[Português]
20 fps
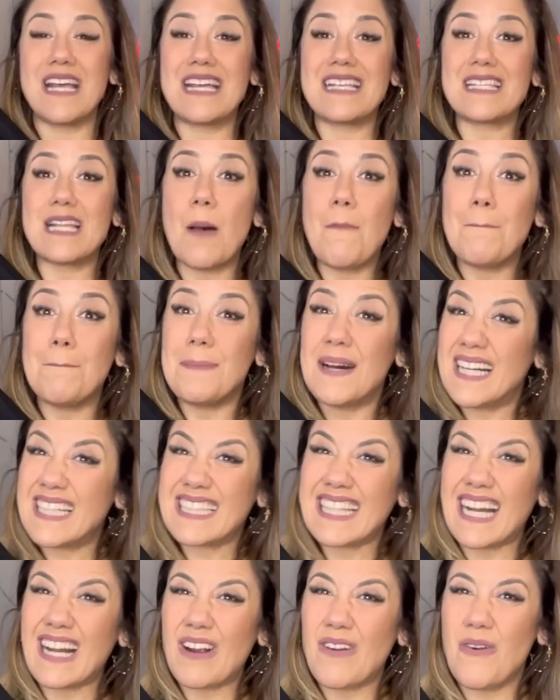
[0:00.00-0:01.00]
Essa
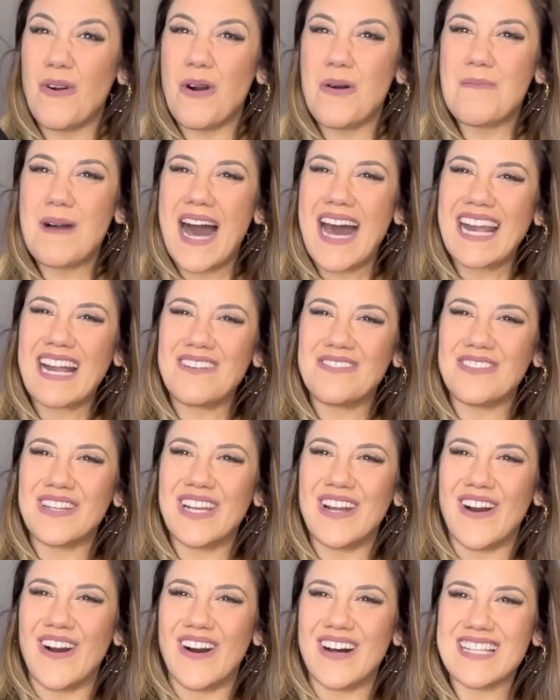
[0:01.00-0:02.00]
pantacur
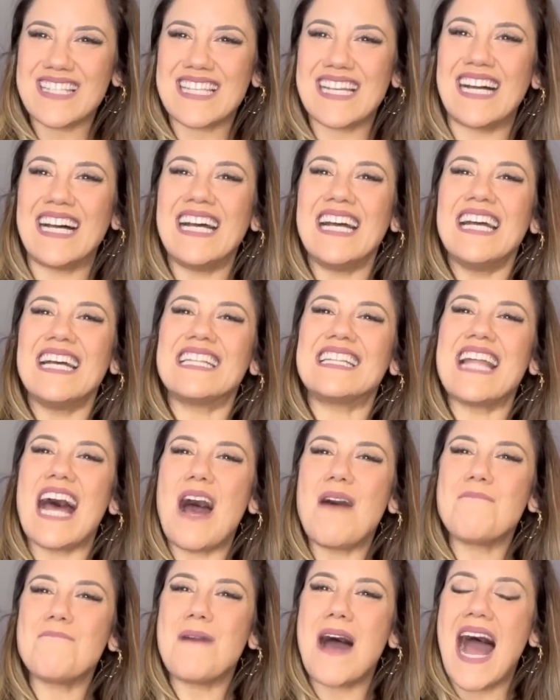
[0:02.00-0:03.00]
maravilhosa
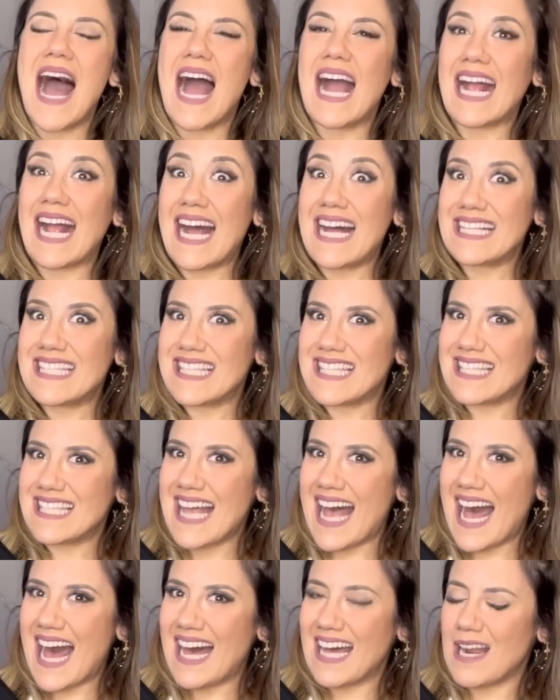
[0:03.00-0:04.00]
da marca
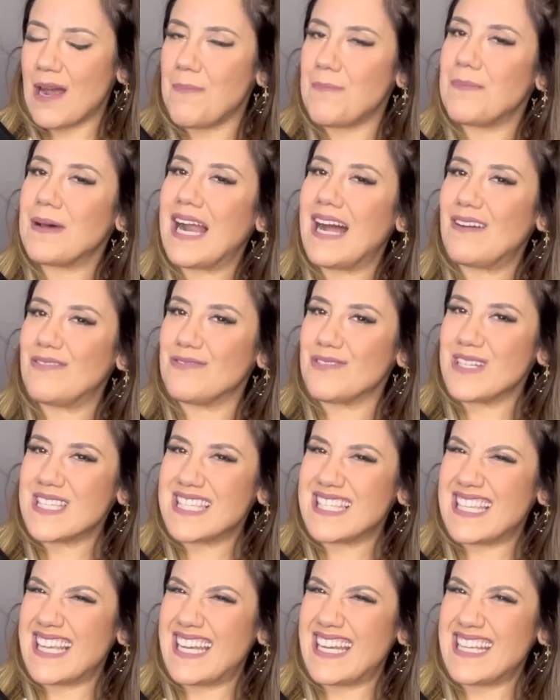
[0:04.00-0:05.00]
Zara pra
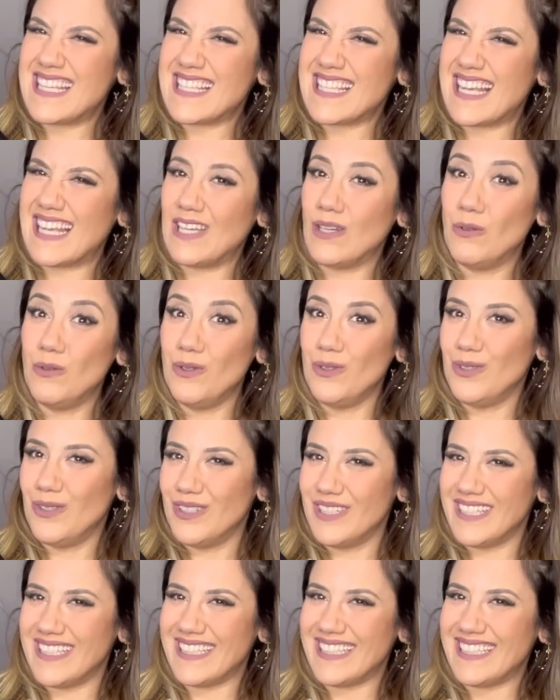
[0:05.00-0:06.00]
vocês, hein?
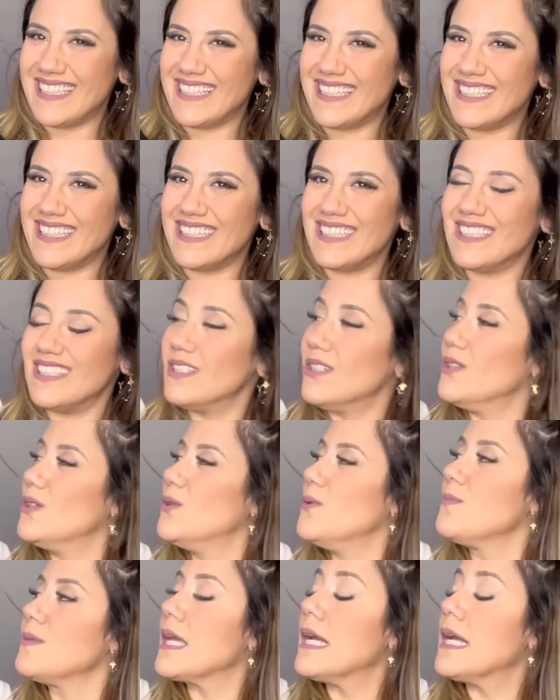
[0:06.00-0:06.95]
Uh!